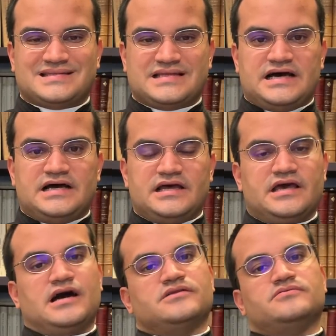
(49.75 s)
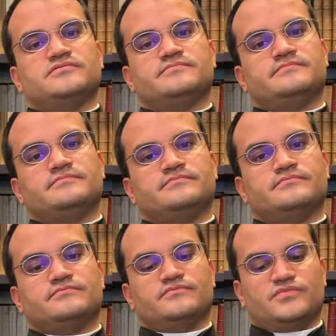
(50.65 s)
Tá errado.
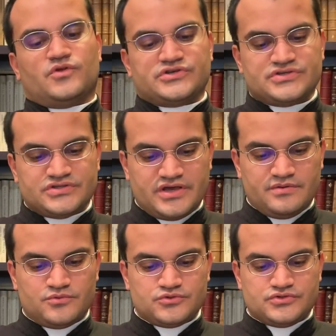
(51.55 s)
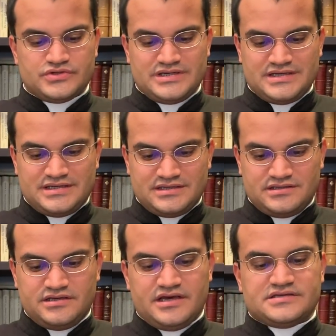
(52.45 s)
Nós temos
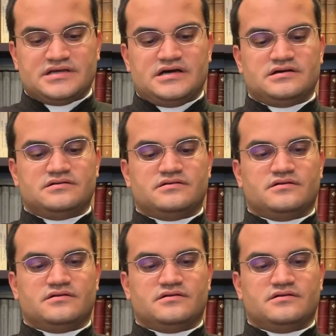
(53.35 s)
que rezar.